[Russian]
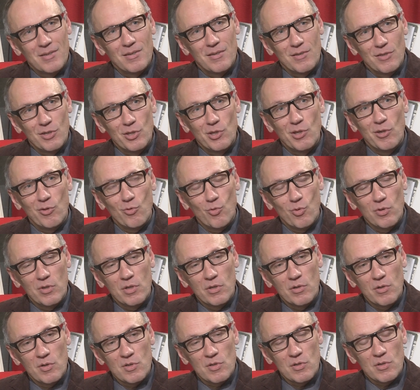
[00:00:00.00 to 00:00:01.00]
Недалеко, я
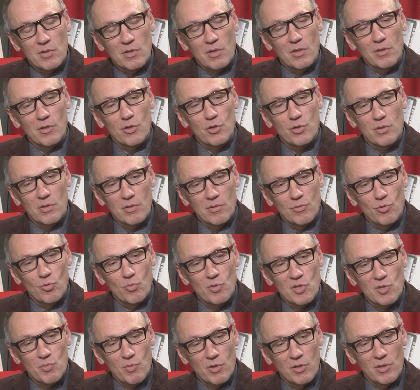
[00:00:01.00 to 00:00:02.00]
надеюсь, конечно,
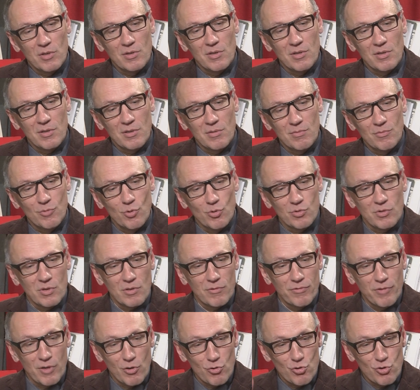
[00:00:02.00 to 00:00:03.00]
Томас Манн, это
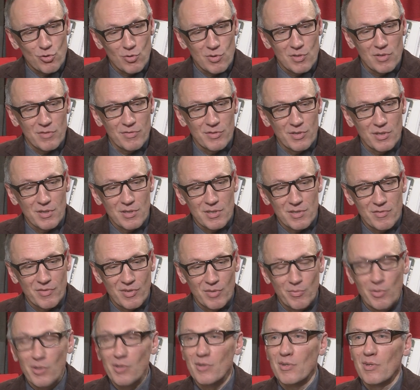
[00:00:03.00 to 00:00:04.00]
доктор Фаустус, и вся
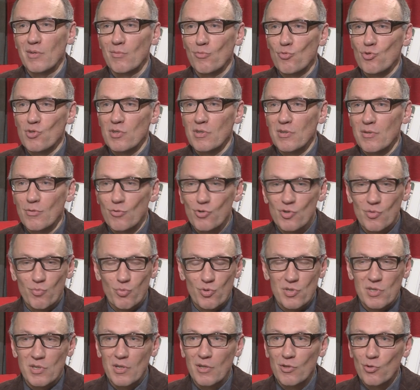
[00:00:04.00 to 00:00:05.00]
современная музыка уже
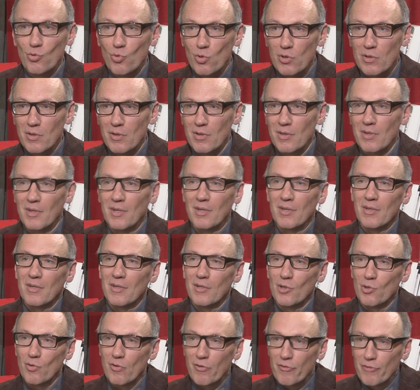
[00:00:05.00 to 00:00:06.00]
после Адорна,
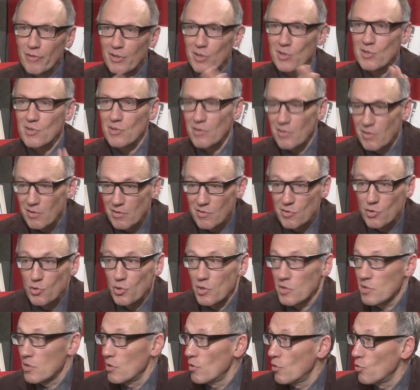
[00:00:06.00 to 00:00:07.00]
и Нововенцы, и
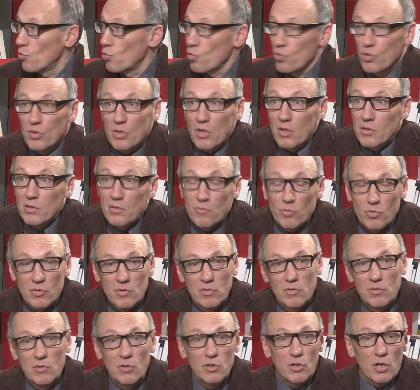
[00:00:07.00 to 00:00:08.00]
сейчас да. о них тоже как-то
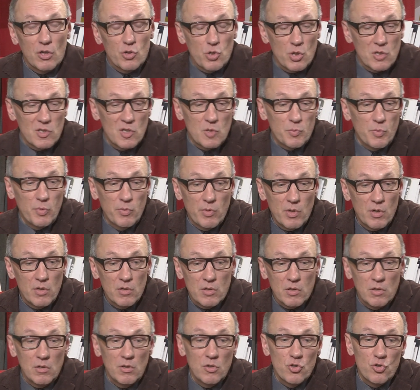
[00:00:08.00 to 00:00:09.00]
вот не так часто
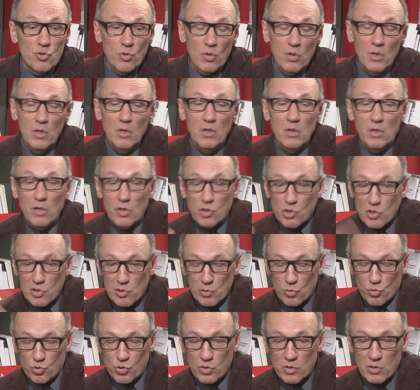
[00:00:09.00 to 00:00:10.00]
вспоминают, и еще реже
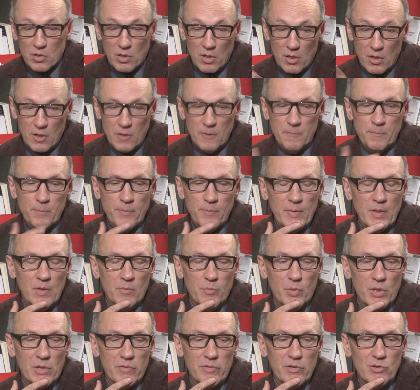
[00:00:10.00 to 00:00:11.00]
слушают. А
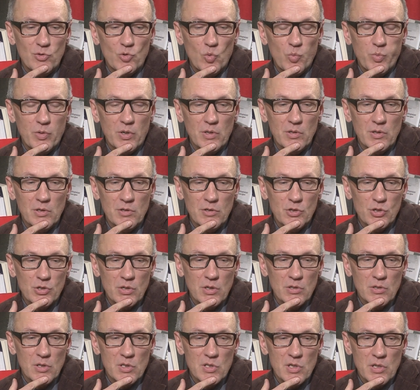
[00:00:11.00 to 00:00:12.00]
первая трубка она даже
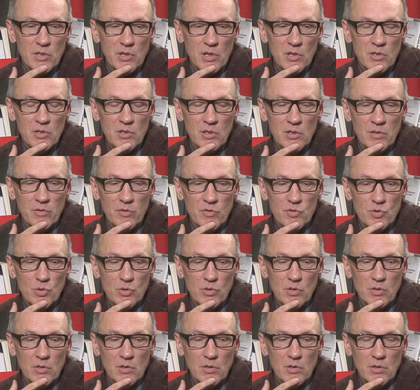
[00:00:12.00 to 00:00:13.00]
как-то занятнее, ведь
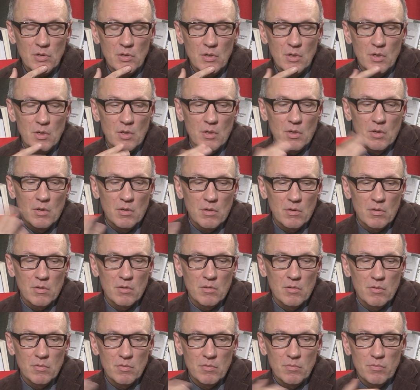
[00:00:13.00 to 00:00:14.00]
все-таки
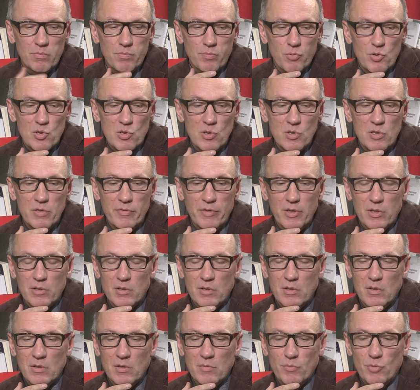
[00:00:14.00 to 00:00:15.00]
э, после
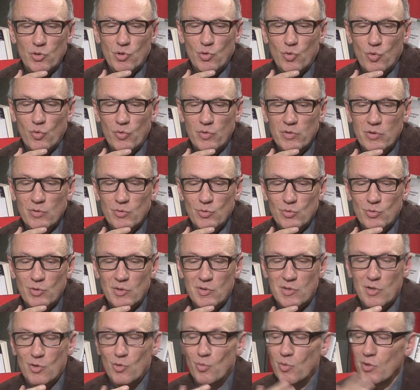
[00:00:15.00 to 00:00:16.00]
девятой Бетховена, тут
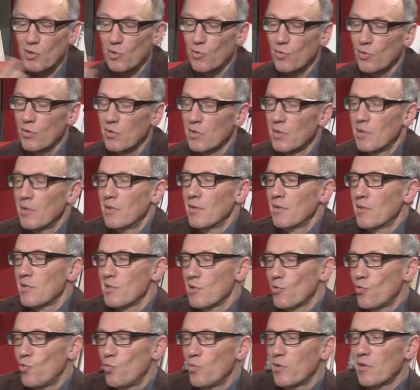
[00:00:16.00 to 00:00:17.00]
есть у меня такой
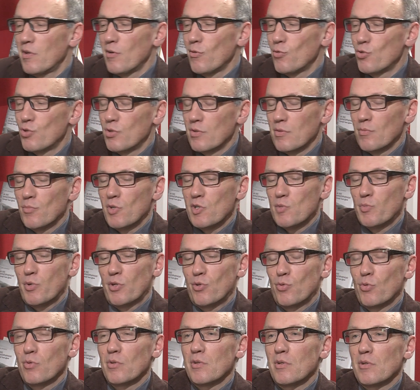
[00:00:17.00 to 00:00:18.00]
знакомый хороший
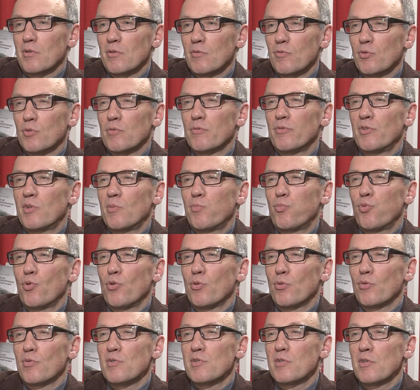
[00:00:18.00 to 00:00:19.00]
бас-бритон, говорит, ну вот в
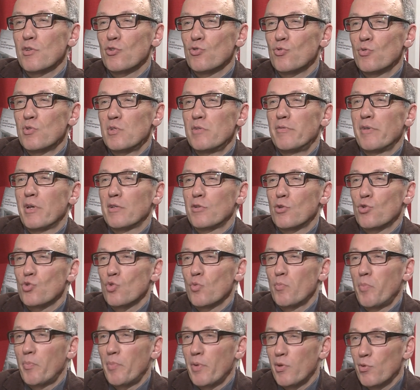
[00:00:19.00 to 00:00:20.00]
Японию съезжу,
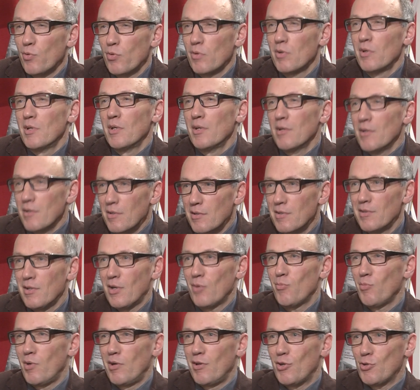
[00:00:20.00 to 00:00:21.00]
девяточку попою, и
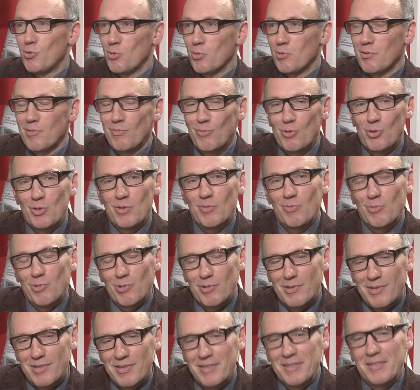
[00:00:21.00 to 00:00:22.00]
нормально что-то можно
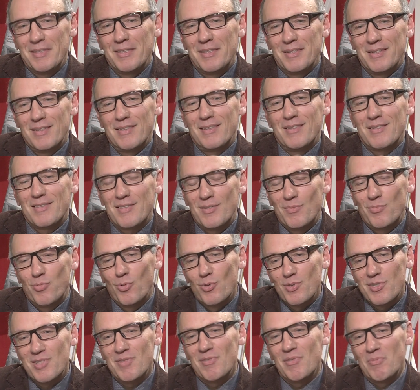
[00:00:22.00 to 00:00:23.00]
будет дальше
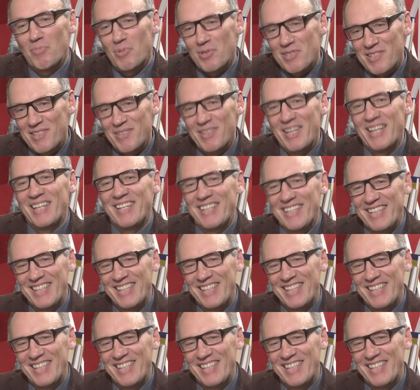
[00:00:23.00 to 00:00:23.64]
продохнуть, после...